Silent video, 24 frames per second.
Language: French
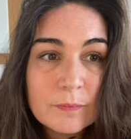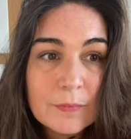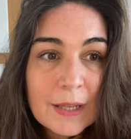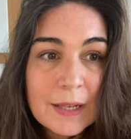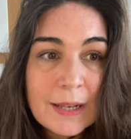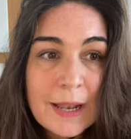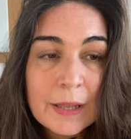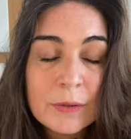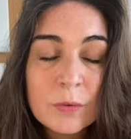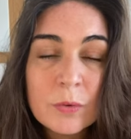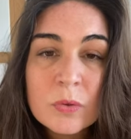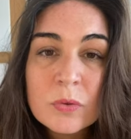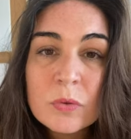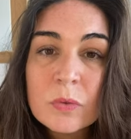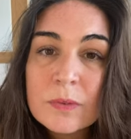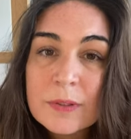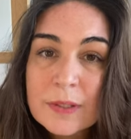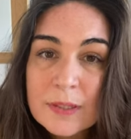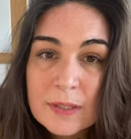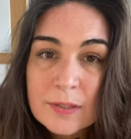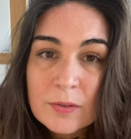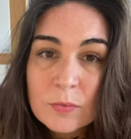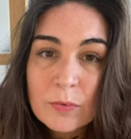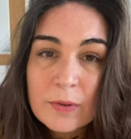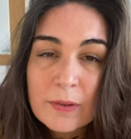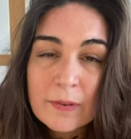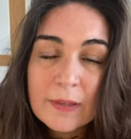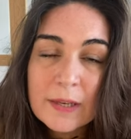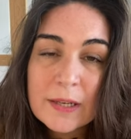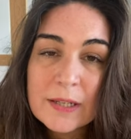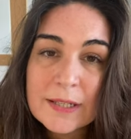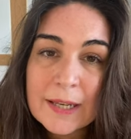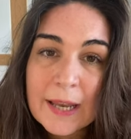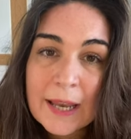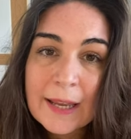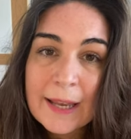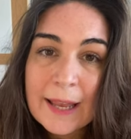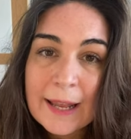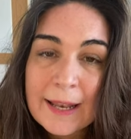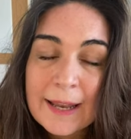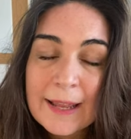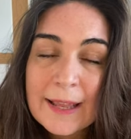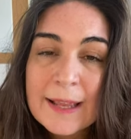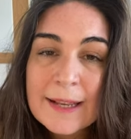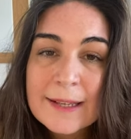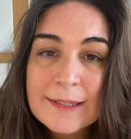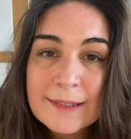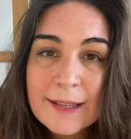la notion d'échec, elle
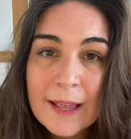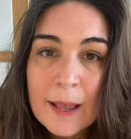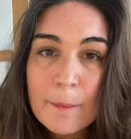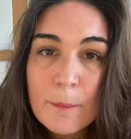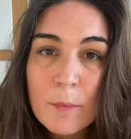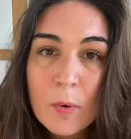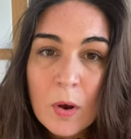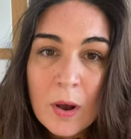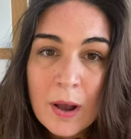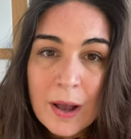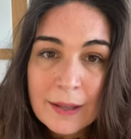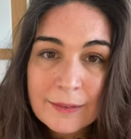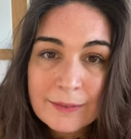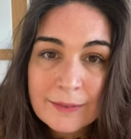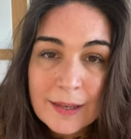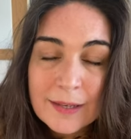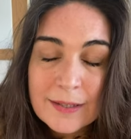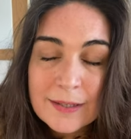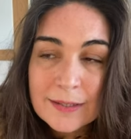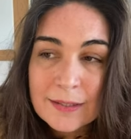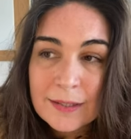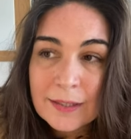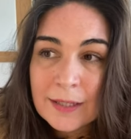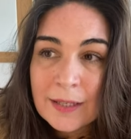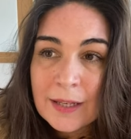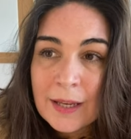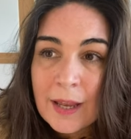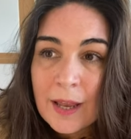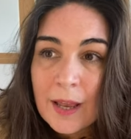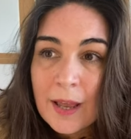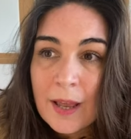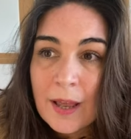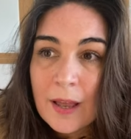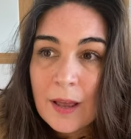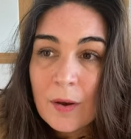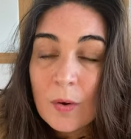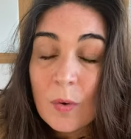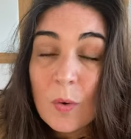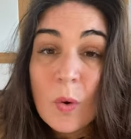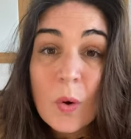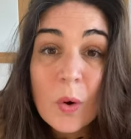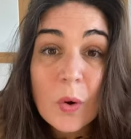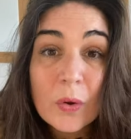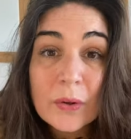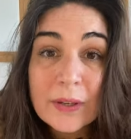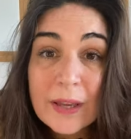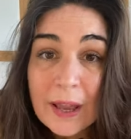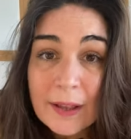est extrêmement rattachée au
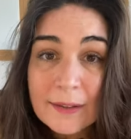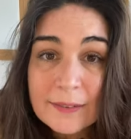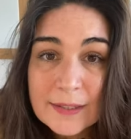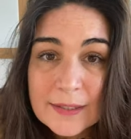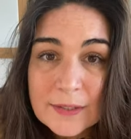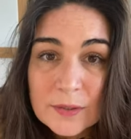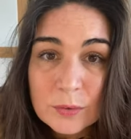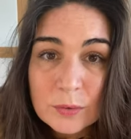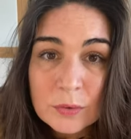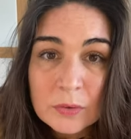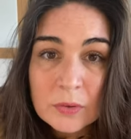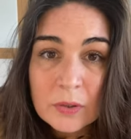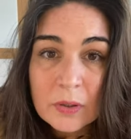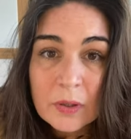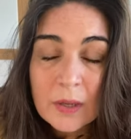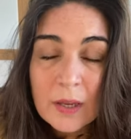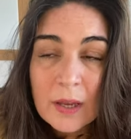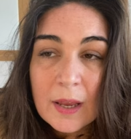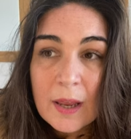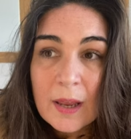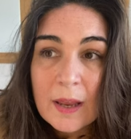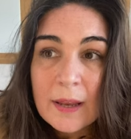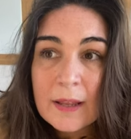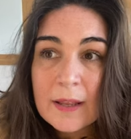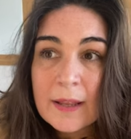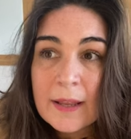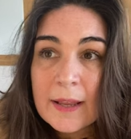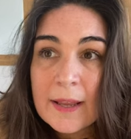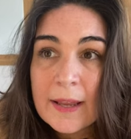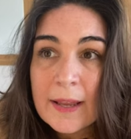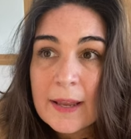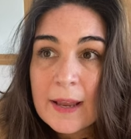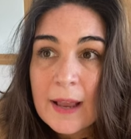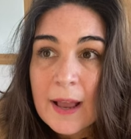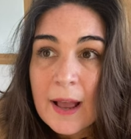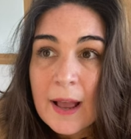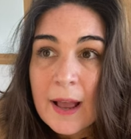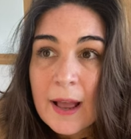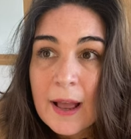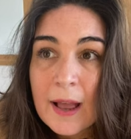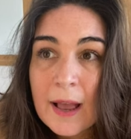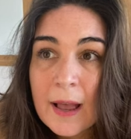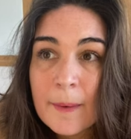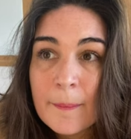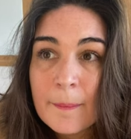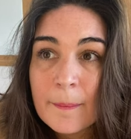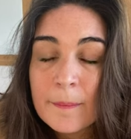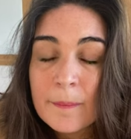regard des autres et
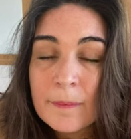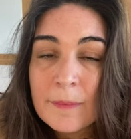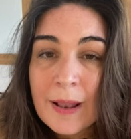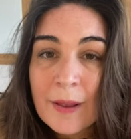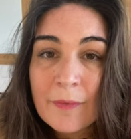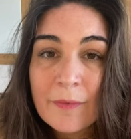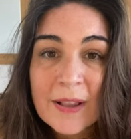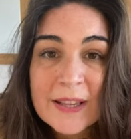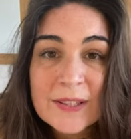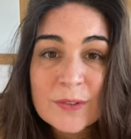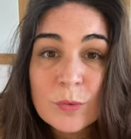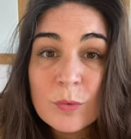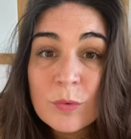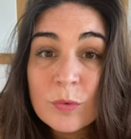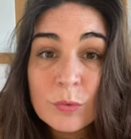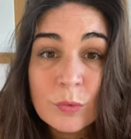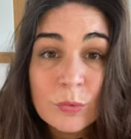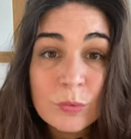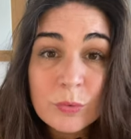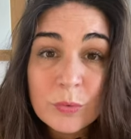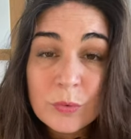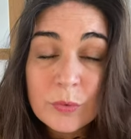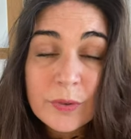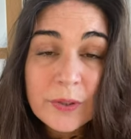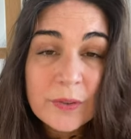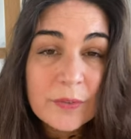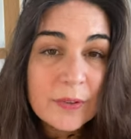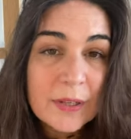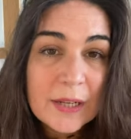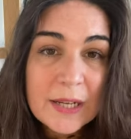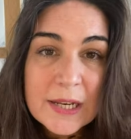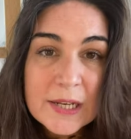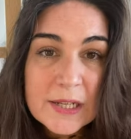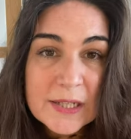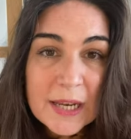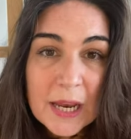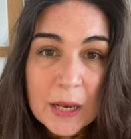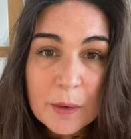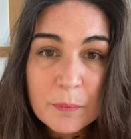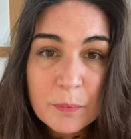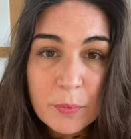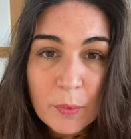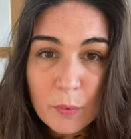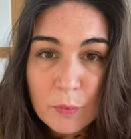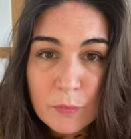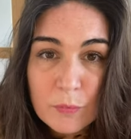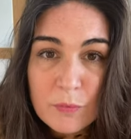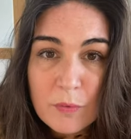à la façon dont vous vivez l'échec
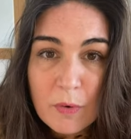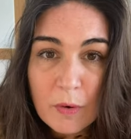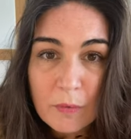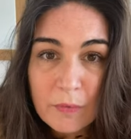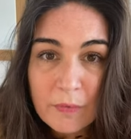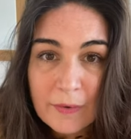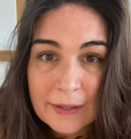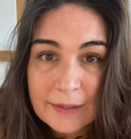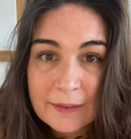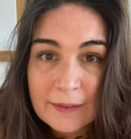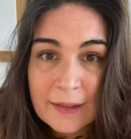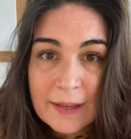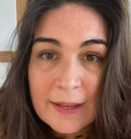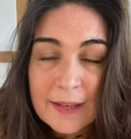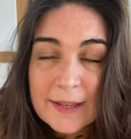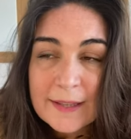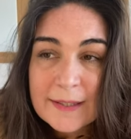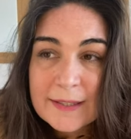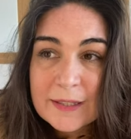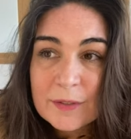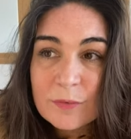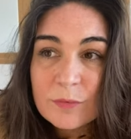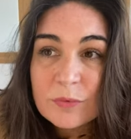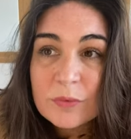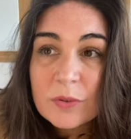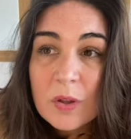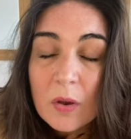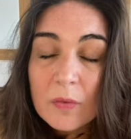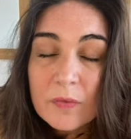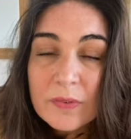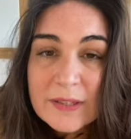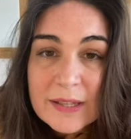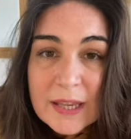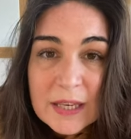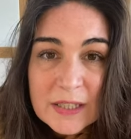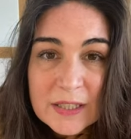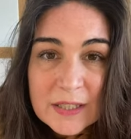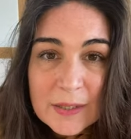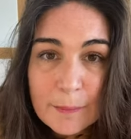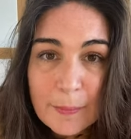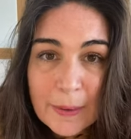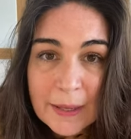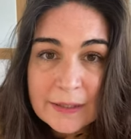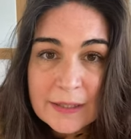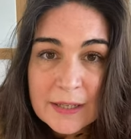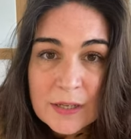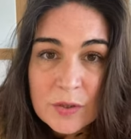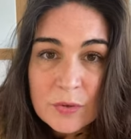pour vous en fait. Si vous n'envisagez
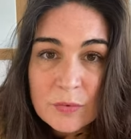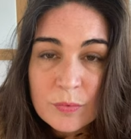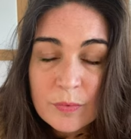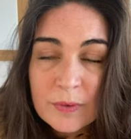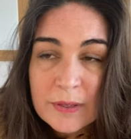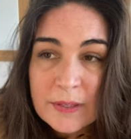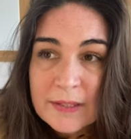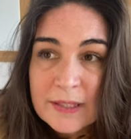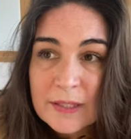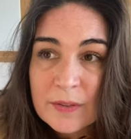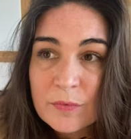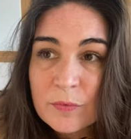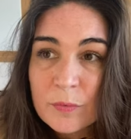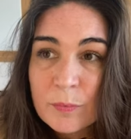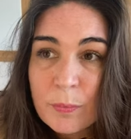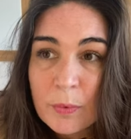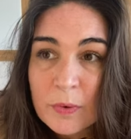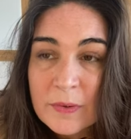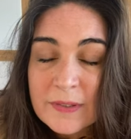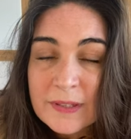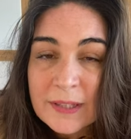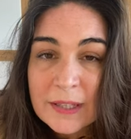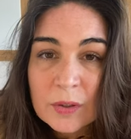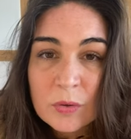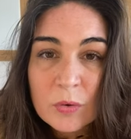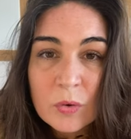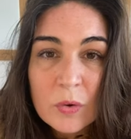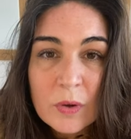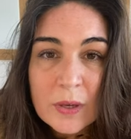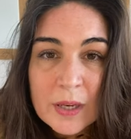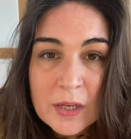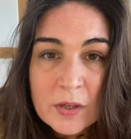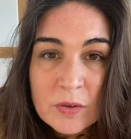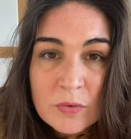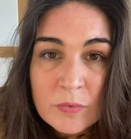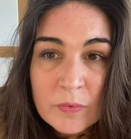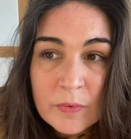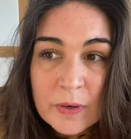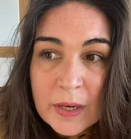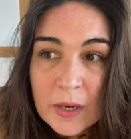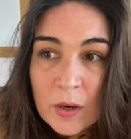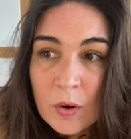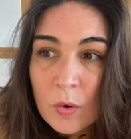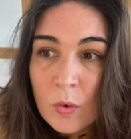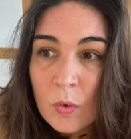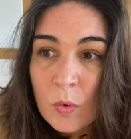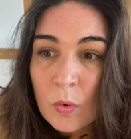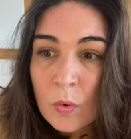pas d'échouer, si vous pensez que
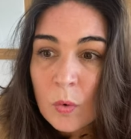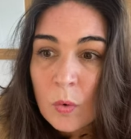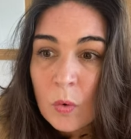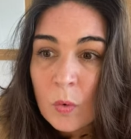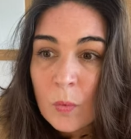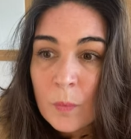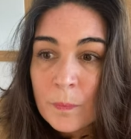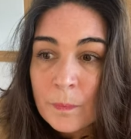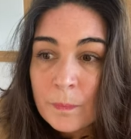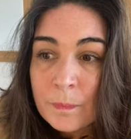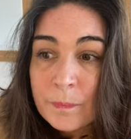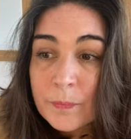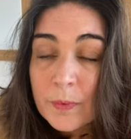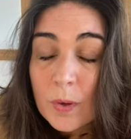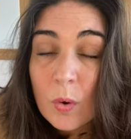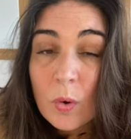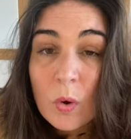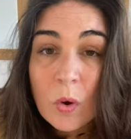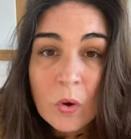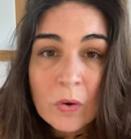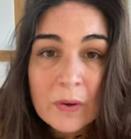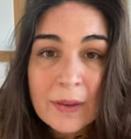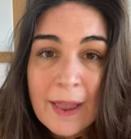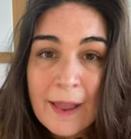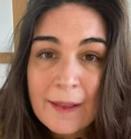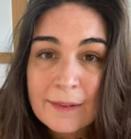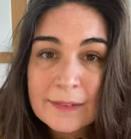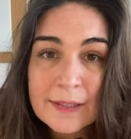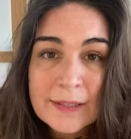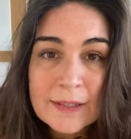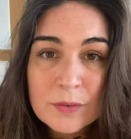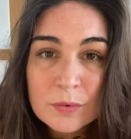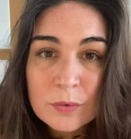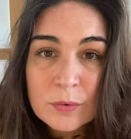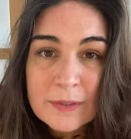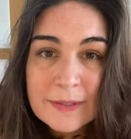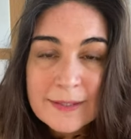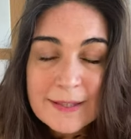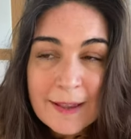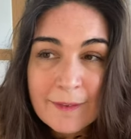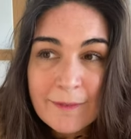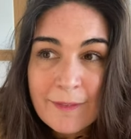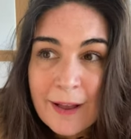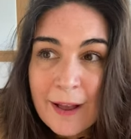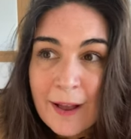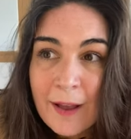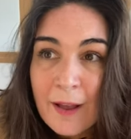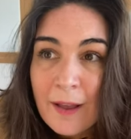échouer au, regard des autres, ça
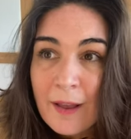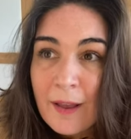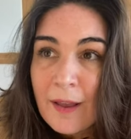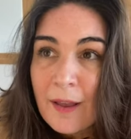va